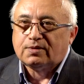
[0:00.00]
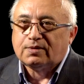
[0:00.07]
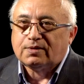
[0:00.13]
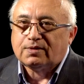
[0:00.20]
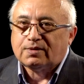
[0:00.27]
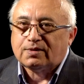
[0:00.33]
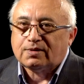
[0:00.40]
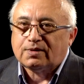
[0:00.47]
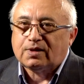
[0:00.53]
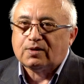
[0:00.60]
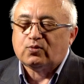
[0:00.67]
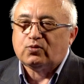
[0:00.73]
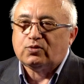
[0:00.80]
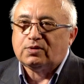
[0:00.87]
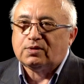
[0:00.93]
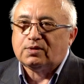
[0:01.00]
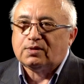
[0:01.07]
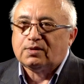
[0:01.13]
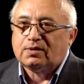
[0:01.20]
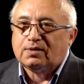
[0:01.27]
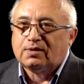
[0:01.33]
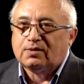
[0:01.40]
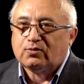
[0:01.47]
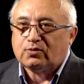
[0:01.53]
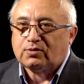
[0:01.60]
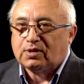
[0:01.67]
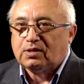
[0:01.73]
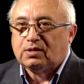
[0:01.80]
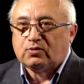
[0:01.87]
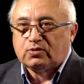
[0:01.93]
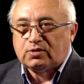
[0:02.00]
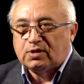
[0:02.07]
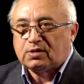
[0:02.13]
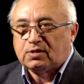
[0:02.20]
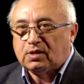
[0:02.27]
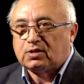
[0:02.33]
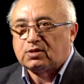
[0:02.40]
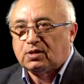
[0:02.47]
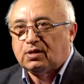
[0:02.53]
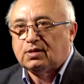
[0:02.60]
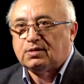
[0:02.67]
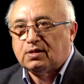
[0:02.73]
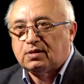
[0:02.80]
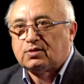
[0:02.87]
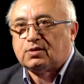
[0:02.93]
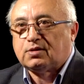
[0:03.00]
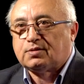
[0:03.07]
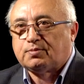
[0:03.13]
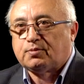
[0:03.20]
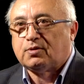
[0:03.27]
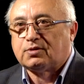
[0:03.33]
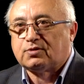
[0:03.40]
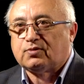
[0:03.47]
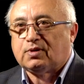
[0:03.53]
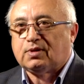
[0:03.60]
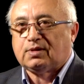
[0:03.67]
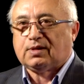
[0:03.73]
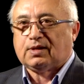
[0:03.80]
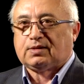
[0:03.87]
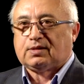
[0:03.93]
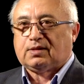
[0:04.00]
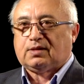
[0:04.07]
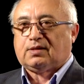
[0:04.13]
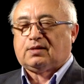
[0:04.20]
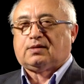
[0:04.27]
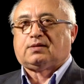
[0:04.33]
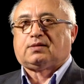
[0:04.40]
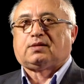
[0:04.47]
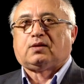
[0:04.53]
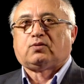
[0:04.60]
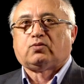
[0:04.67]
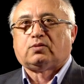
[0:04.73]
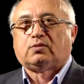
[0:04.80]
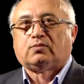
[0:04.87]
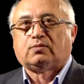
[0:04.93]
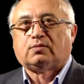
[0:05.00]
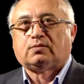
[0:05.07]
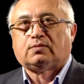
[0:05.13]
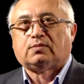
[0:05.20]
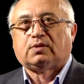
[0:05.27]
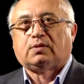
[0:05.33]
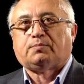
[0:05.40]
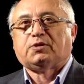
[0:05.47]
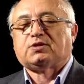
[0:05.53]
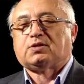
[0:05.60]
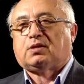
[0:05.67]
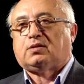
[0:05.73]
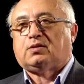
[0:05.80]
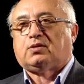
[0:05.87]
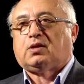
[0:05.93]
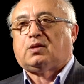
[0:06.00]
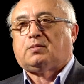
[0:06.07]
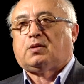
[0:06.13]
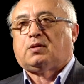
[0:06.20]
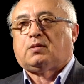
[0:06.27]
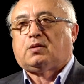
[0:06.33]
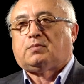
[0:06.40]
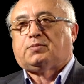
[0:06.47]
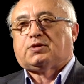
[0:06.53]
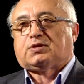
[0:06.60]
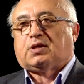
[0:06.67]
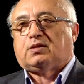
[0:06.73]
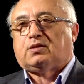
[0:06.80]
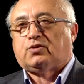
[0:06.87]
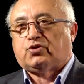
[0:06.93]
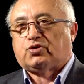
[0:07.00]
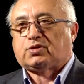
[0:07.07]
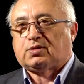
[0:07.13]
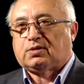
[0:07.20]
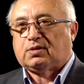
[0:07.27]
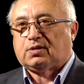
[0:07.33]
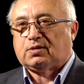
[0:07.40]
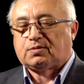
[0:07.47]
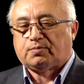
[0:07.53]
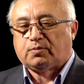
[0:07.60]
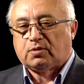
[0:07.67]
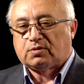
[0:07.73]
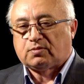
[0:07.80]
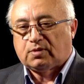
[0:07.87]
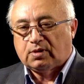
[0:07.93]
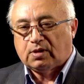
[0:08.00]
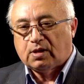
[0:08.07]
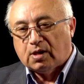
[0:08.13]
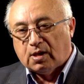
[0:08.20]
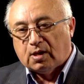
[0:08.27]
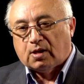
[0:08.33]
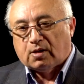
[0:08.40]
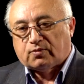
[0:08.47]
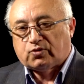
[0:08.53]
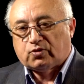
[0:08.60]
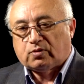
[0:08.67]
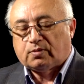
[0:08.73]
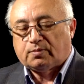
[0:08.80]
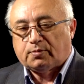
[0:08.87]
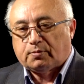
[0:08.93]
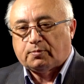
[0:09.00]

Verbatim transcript: э, орудия. Вот они вот здесь нашли, здесь же использовали. Это э, такое эпизоди, э, э, эпизодическое использование. Все,